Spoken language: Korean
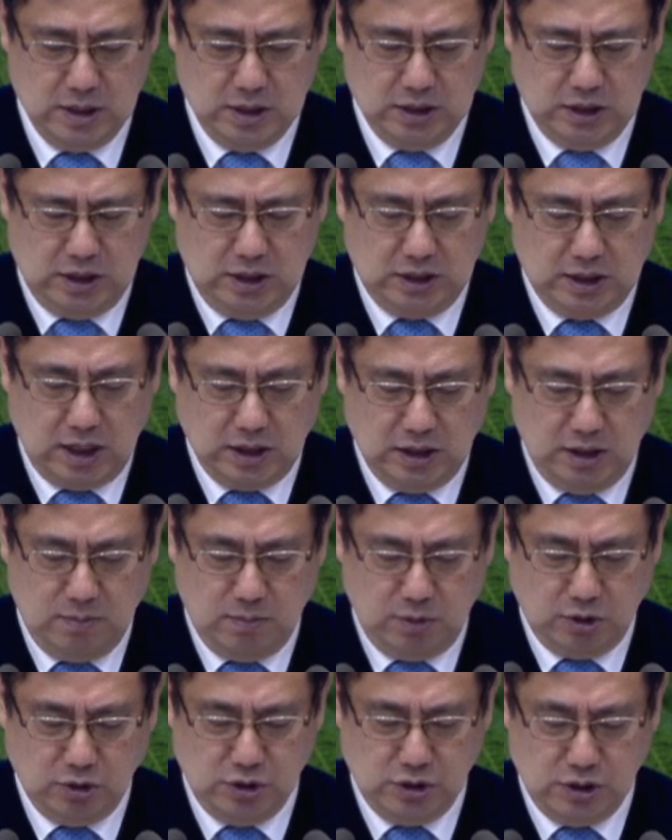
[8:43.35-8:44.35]
이단이
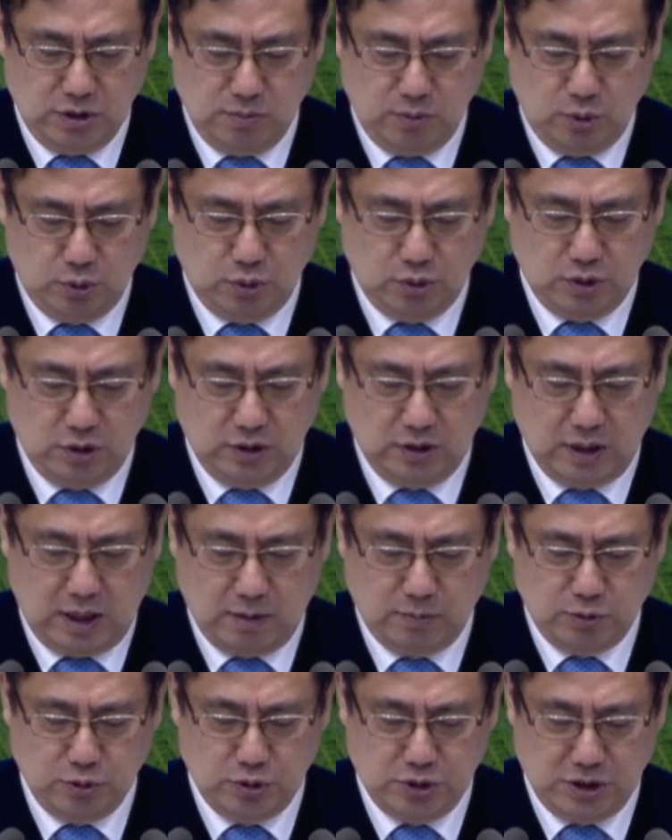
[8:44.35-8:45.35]
뭔지 모르는
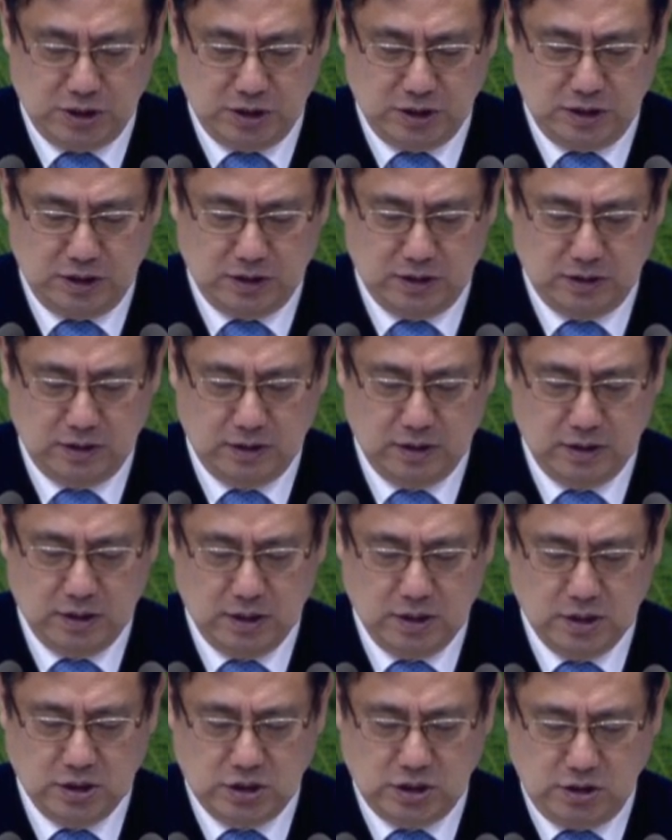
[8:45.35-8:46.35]
아버지는
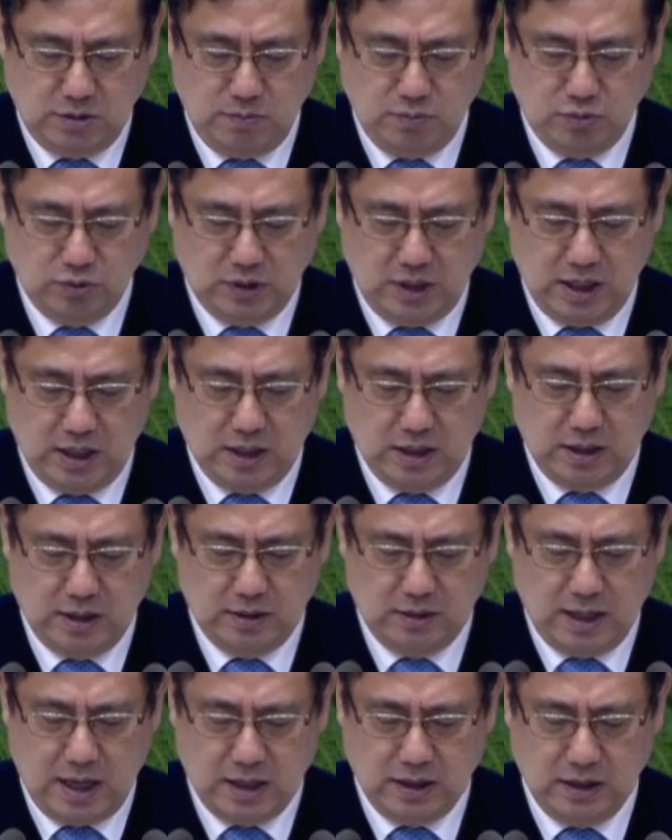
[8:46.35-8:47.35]
신문에
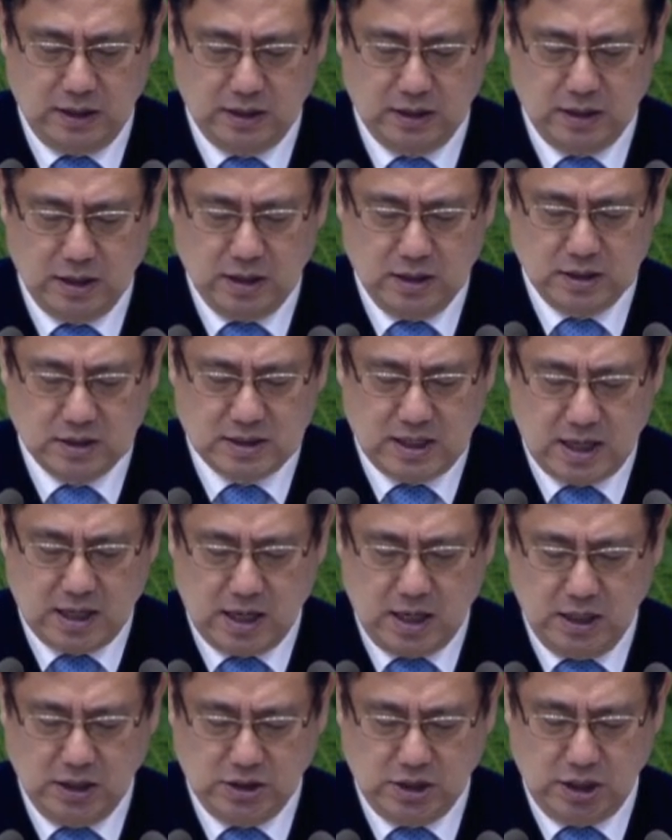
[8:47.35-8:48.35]
난
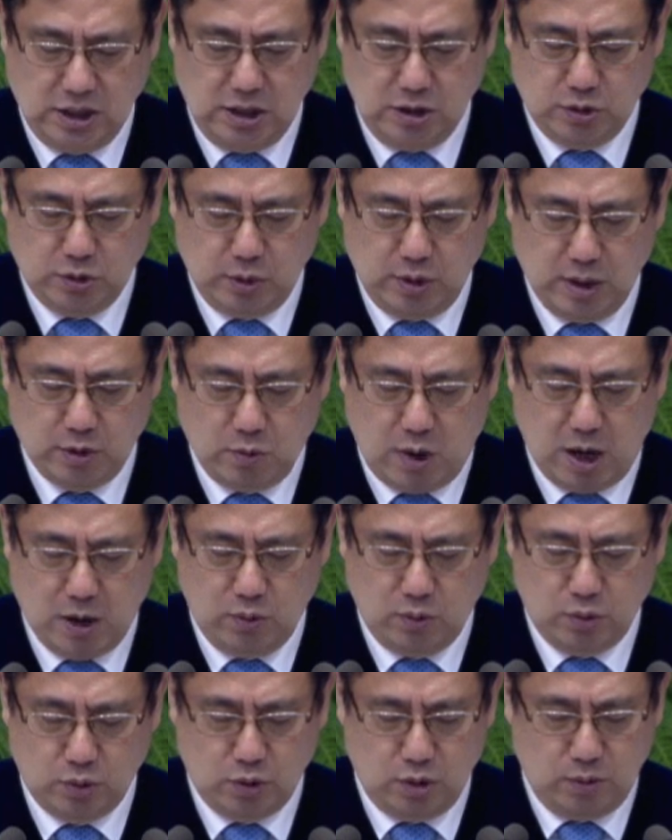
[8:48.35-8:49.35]
사랑제일교회
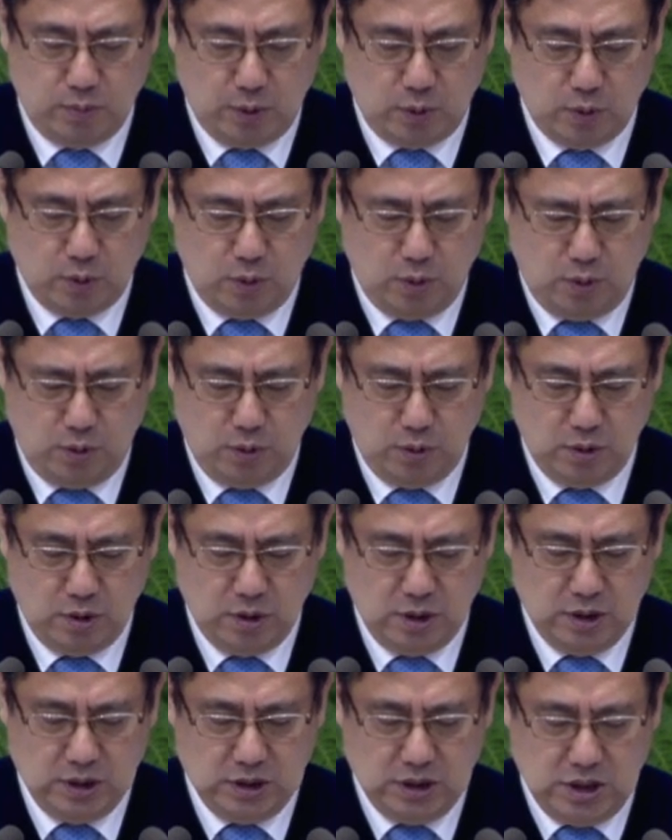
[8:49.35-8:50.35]
광고를 보고
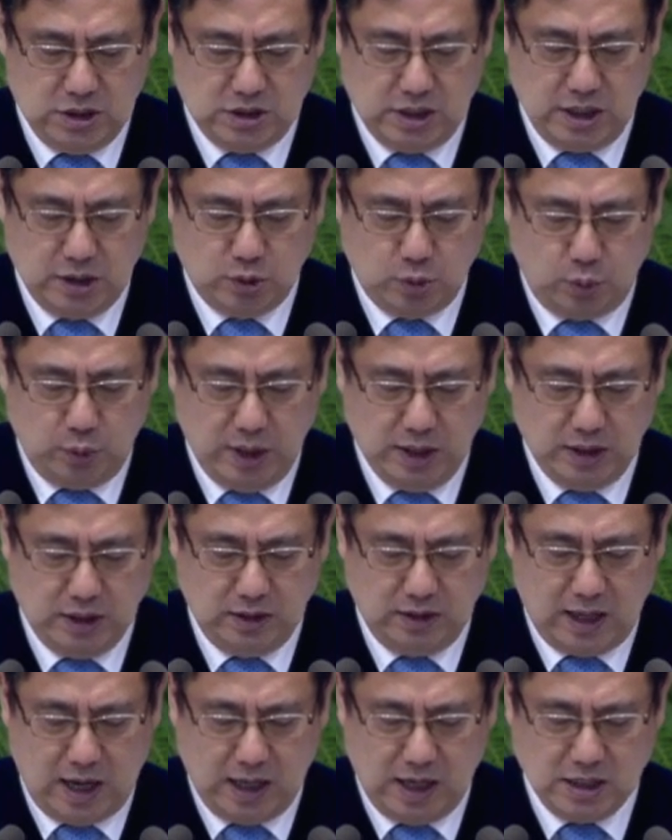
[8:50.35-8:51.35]
이제
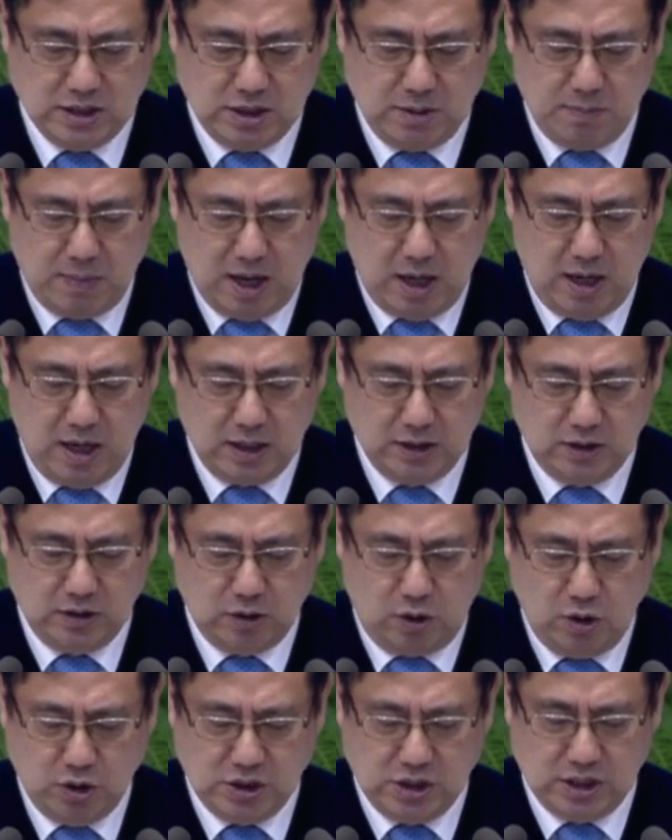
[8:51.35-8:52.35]
교회는 나가지 말라는
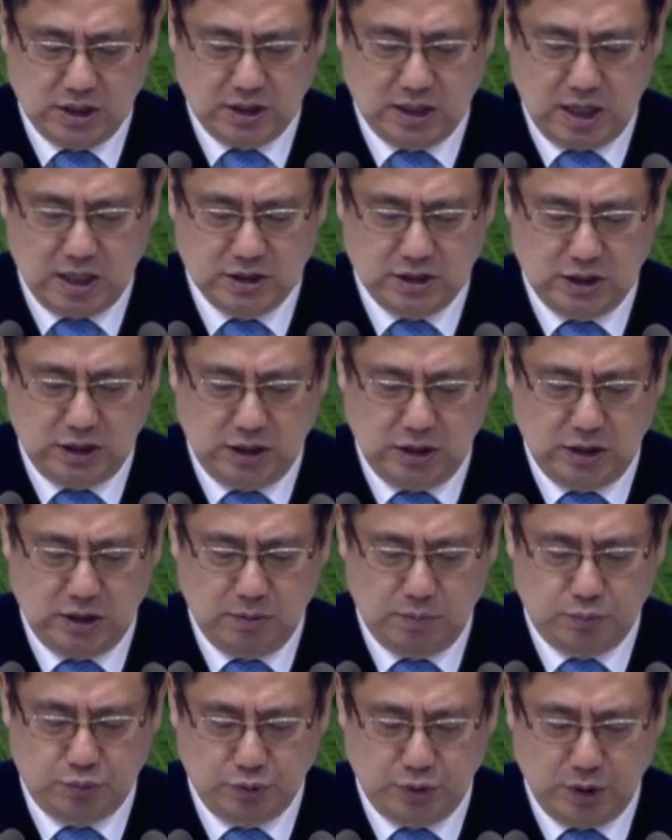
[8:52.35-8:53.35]

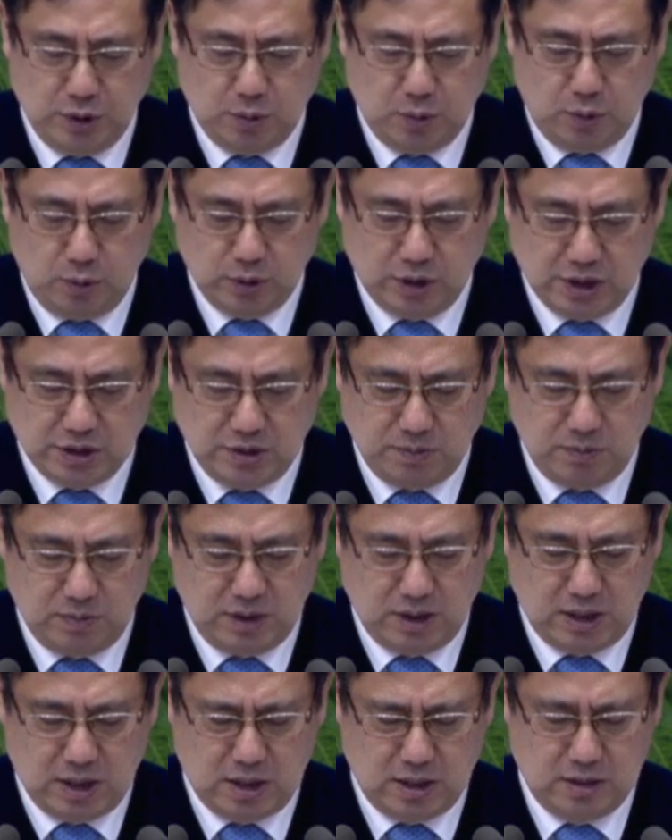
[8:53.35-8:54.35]
억지까지 부리고
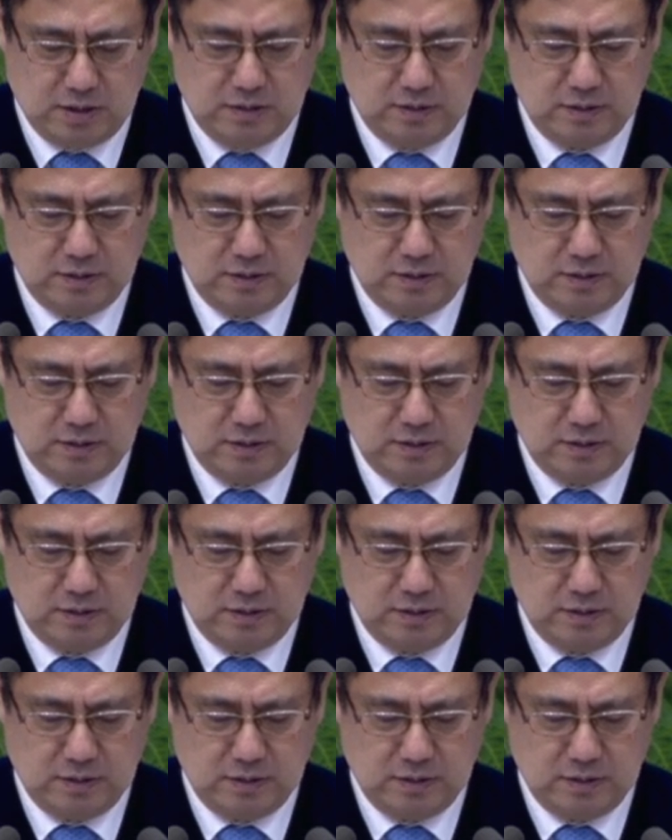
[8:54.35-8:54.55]
계십니다.